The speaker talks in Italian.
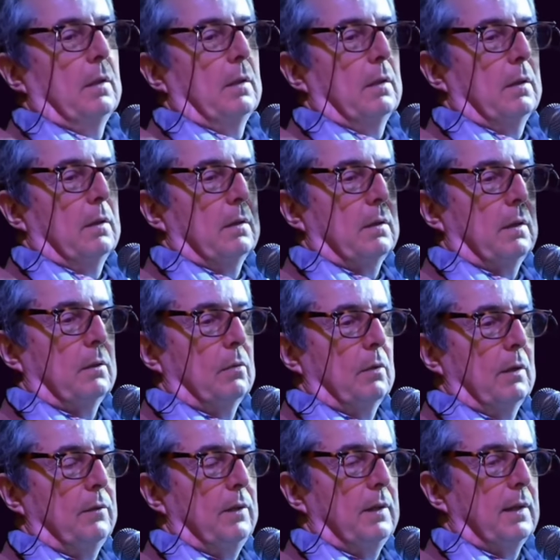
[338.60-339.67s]
È stata
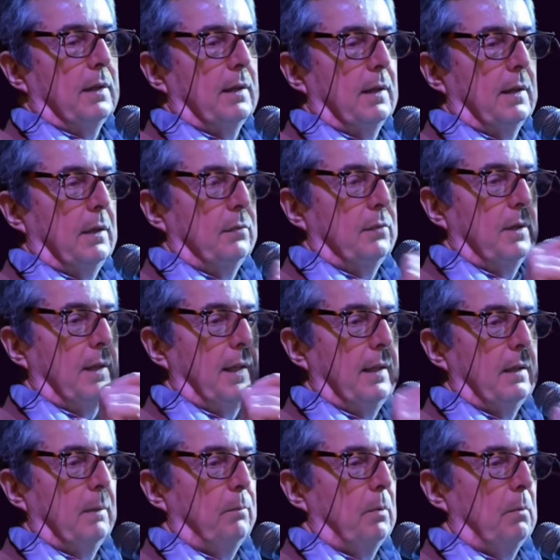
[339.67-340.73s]
una vita
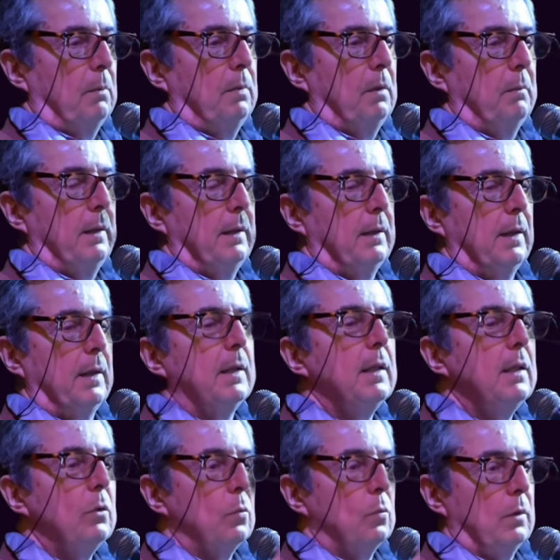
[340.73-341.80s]
sacrificata probabilmente
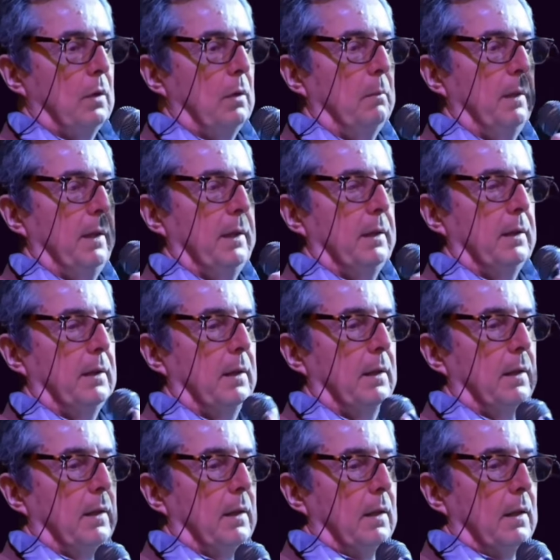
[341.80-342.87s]
inutilmente.
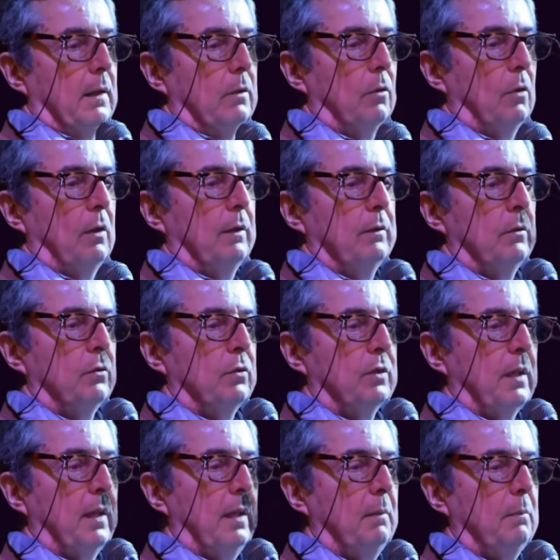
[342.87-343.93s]
Non, non
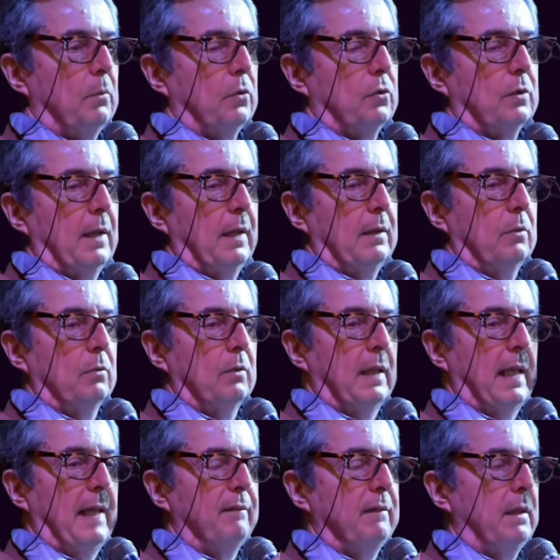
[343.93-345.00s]
saremmo stati un
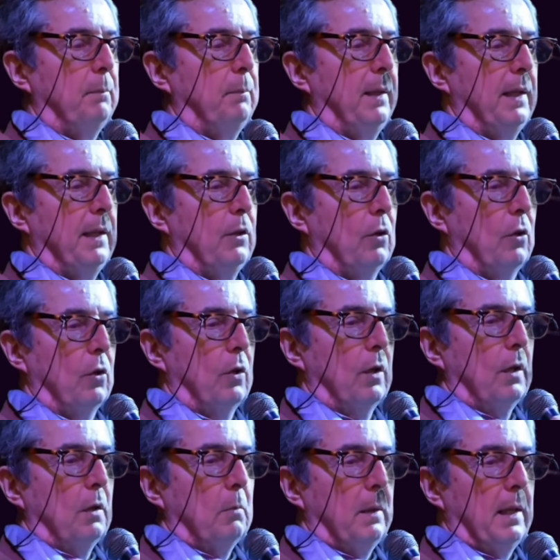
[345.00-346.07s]
grande pericolo
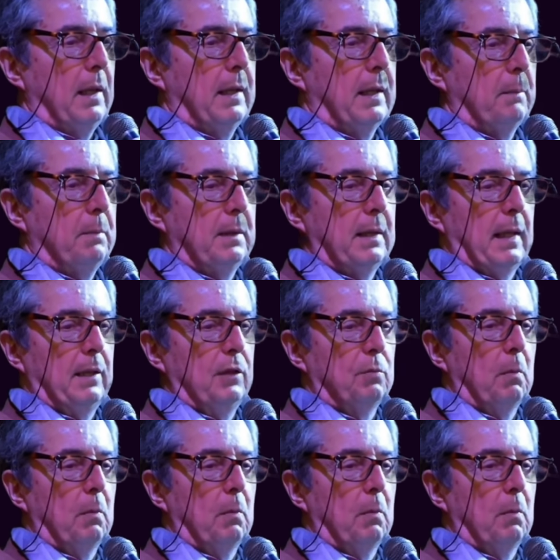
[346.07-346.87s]
per il capitalismo